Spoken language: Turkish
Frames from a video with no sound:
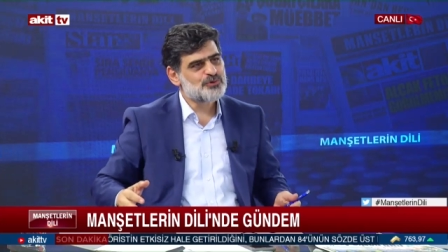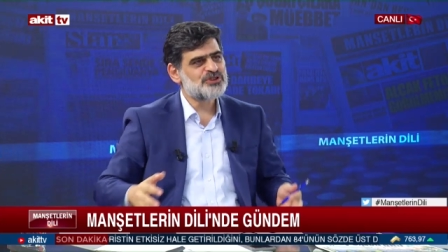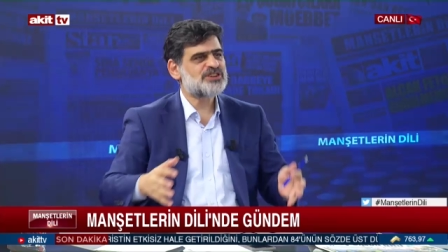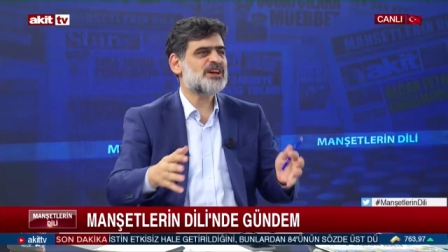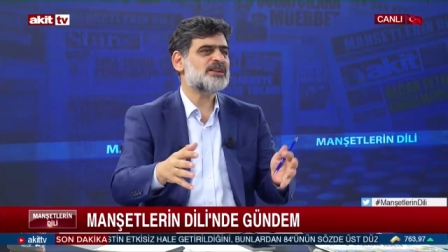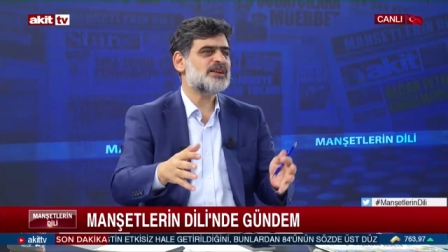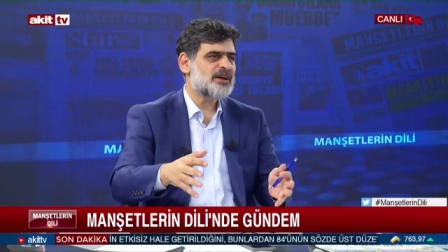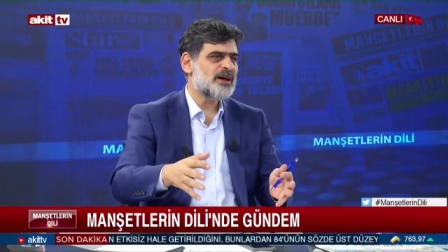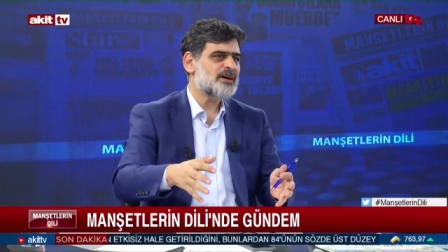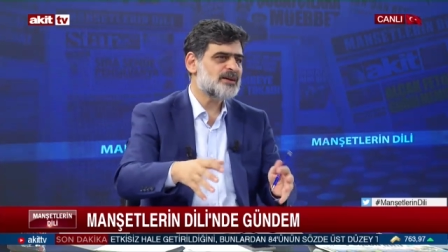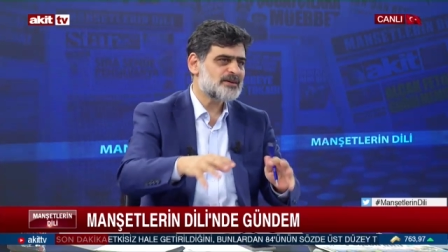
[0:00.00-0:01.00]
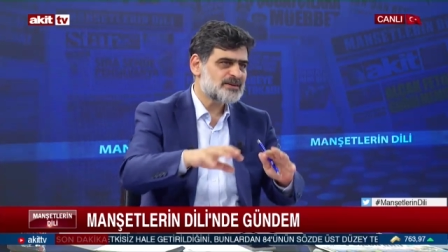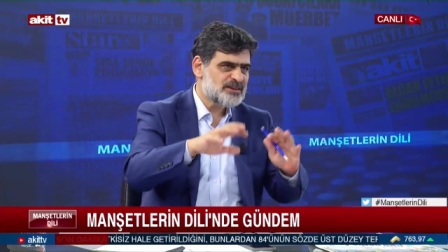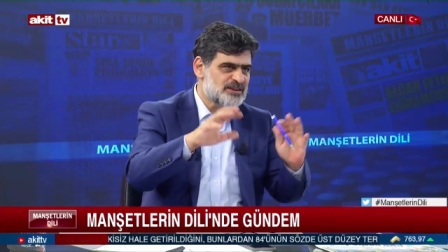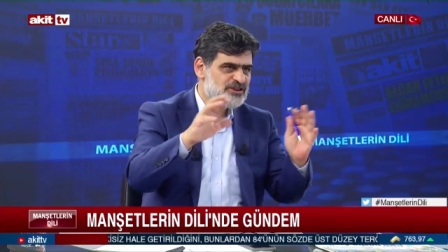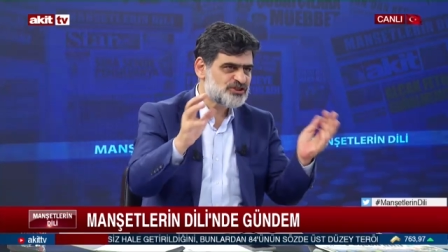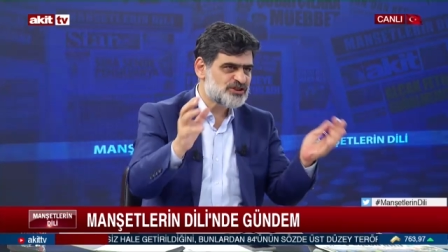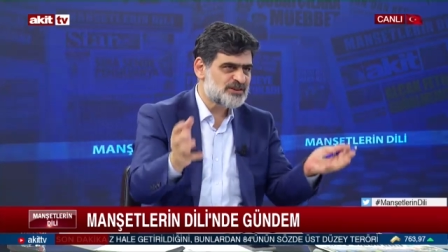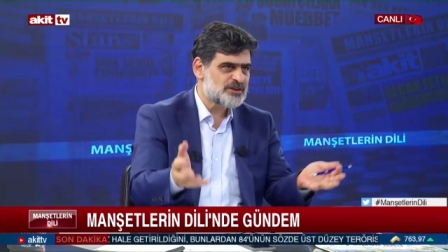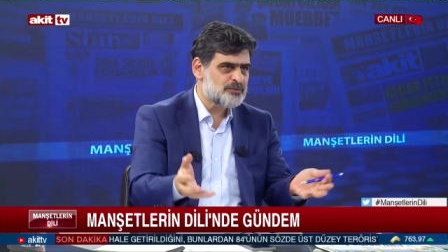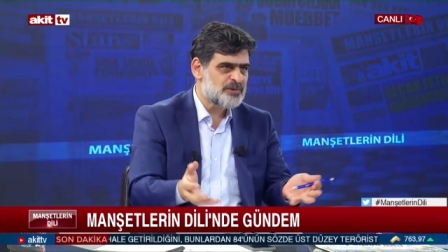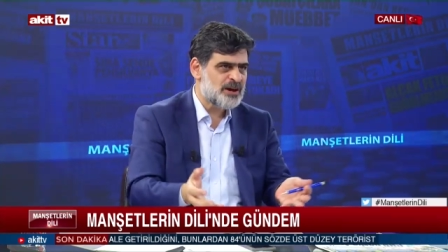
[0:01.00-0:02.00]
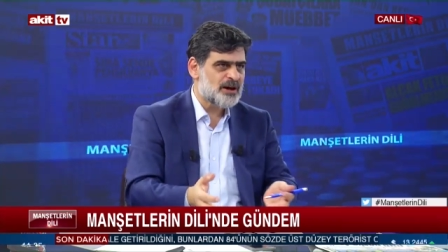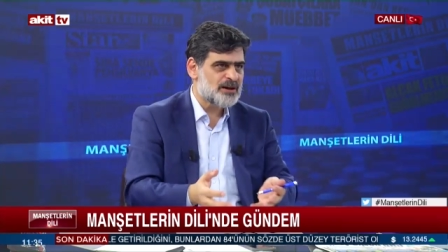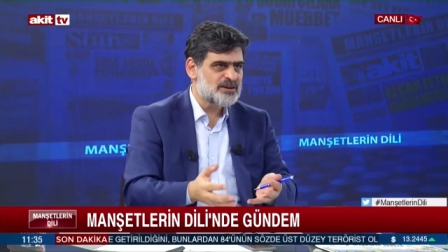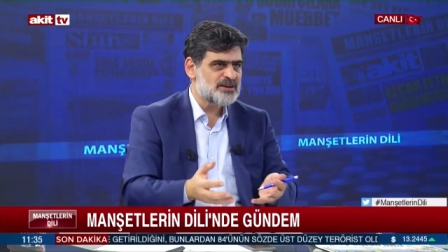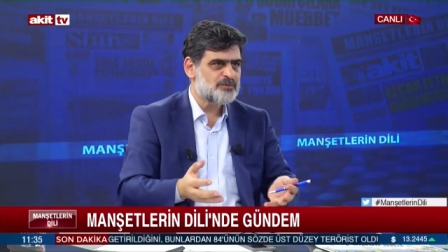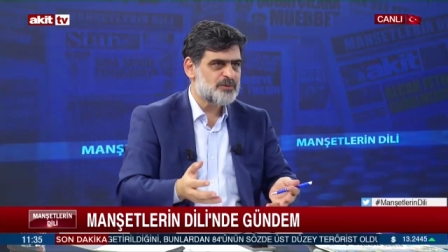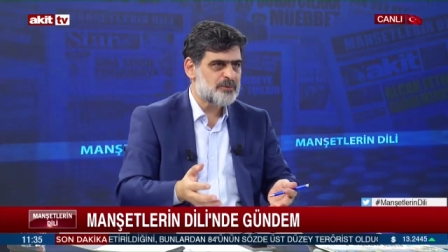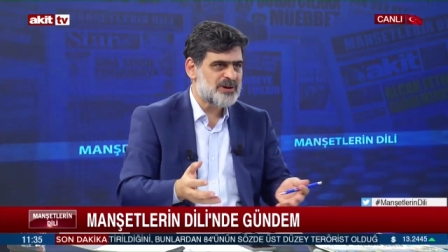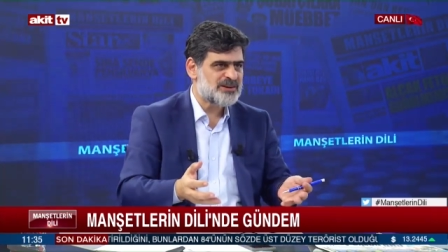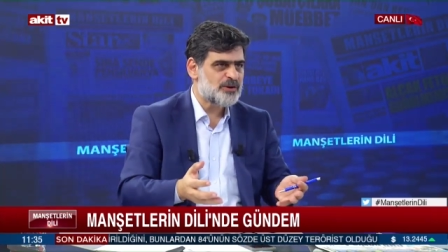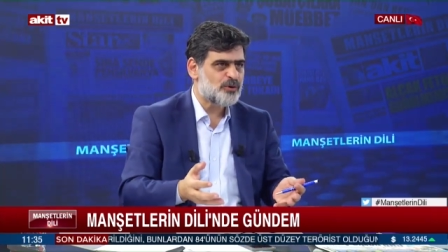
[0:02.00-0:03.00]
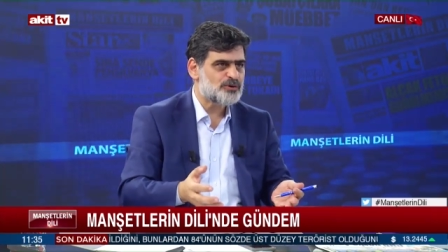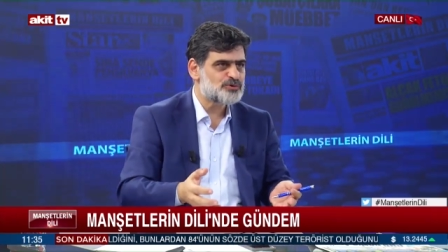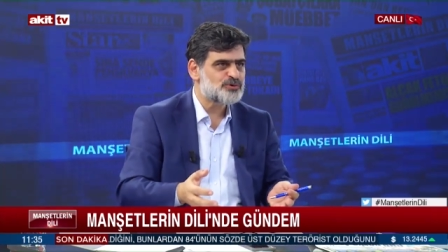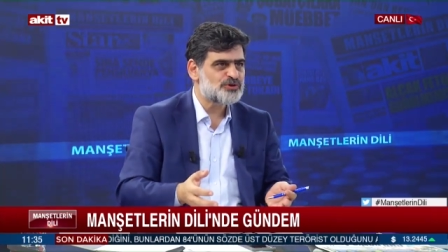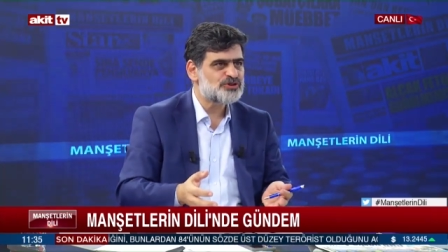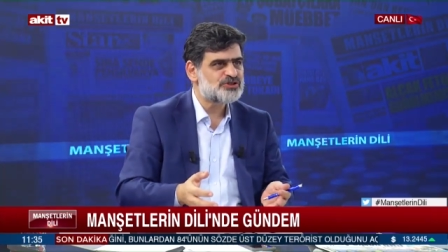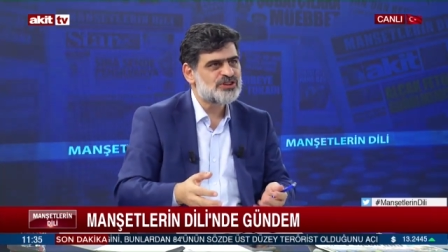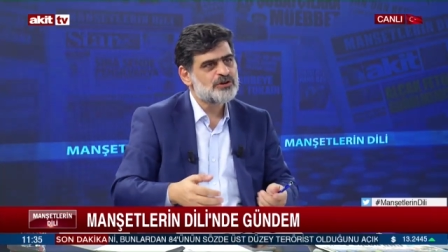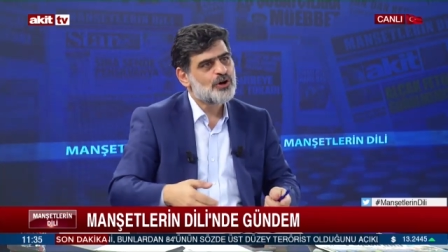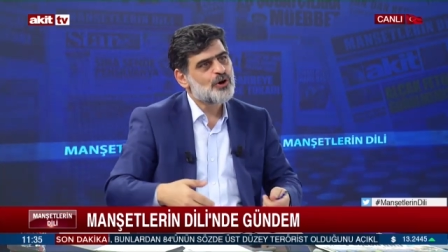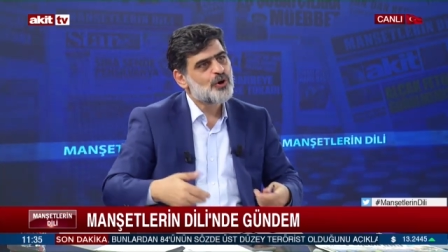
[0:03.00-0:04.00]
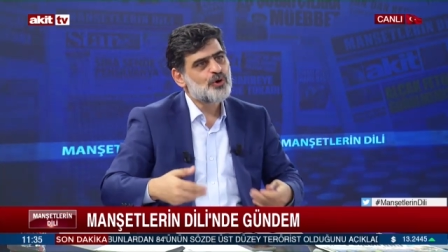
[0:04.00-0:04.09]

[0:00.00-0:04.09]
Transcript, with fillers: turnikelere işletimi İBB'de olduğu için